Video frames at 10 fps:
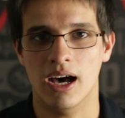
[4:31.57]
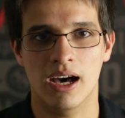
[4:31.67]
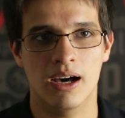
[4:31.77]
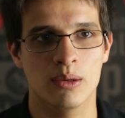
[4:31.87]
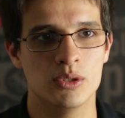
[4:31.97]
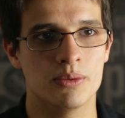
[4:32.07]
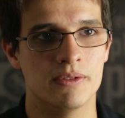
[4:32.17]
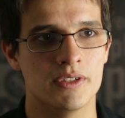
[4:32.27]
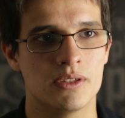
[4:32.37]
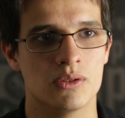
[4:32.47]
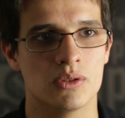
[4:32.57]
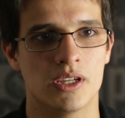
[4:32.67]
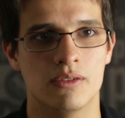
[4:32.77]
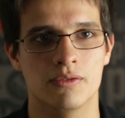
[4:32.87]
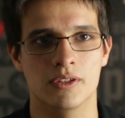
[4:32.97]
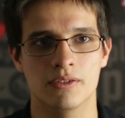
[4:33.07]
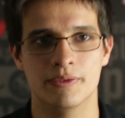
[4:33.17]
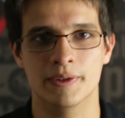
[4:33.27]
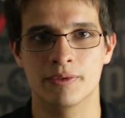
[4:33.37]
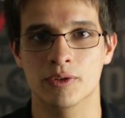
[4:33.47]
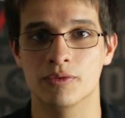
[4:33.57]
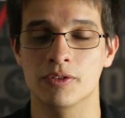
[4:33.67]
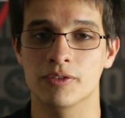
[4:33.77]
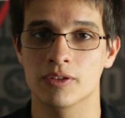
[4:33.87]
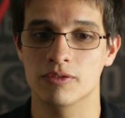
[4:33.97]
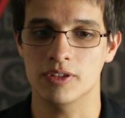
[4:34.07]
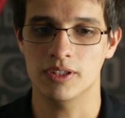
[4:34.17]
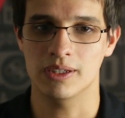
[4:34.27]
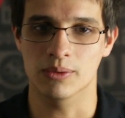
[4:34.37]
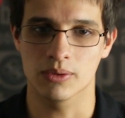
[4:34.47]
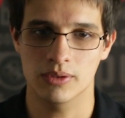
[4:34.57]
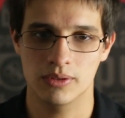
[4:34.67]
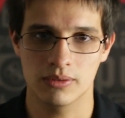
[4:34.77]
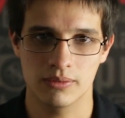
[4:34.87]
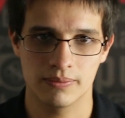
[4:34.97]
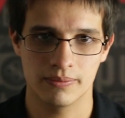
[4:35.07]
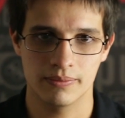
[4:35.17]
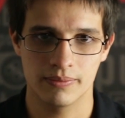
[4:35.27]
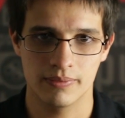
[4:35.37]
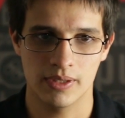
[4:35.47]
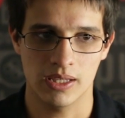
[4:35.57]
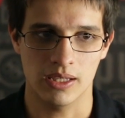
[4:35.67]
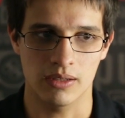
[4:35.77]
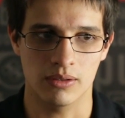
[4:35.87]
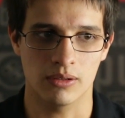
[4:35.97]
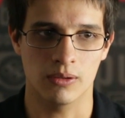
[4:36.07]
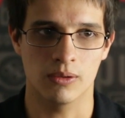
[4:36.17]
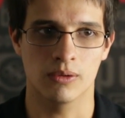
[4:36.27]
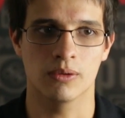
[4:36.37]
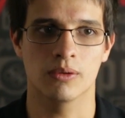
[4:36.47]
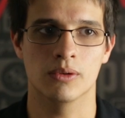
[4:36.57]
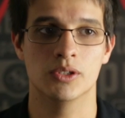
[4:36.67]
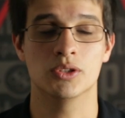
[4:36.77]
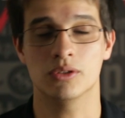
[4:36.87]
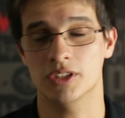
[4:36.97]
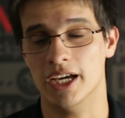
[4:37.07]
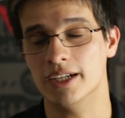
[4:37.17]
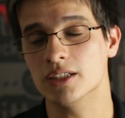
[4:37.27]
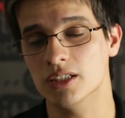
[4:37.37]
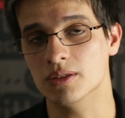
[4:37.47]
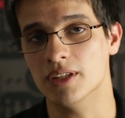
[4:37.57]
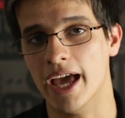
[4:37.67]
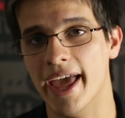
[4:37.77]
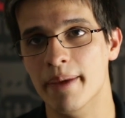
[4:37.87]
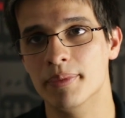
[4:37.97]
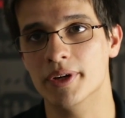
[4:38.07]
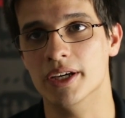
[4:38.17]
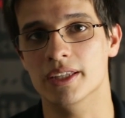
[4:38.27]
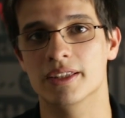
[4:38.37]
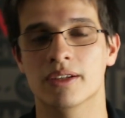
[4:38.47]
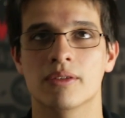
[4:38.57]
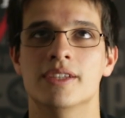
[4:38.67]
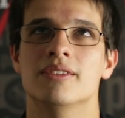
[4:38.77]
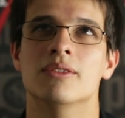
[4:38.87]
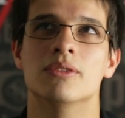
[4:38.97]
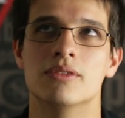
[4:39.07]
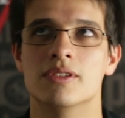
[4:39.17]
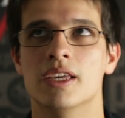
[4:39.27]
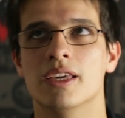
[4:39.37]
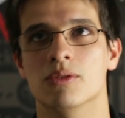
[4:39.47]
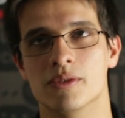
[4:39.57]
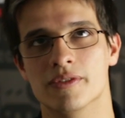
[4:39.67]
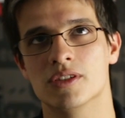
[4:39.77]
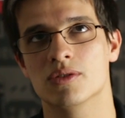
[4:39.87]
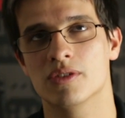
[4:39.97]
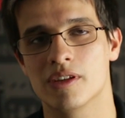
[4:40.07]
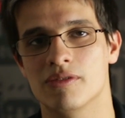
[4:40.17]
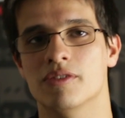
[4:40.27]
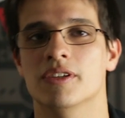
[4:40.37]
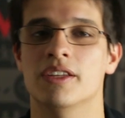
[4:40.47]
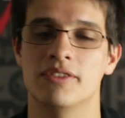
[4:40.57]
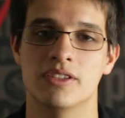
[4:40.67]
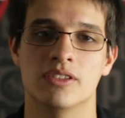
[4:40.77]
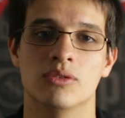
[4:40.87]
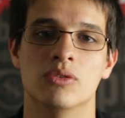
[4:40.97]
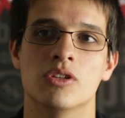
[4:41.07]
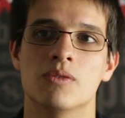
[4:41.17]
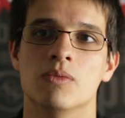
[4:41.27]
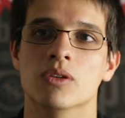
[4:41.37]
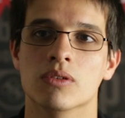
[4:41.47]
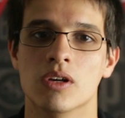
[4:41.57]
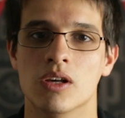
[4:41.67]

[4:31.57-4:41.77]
A última vez que eu joguei FIFA foi o FIFA 98 eu, o jogo já era antigo na época, então é seguro dizer que a última vez que eu joguei FIFA deve ter sido em 2000.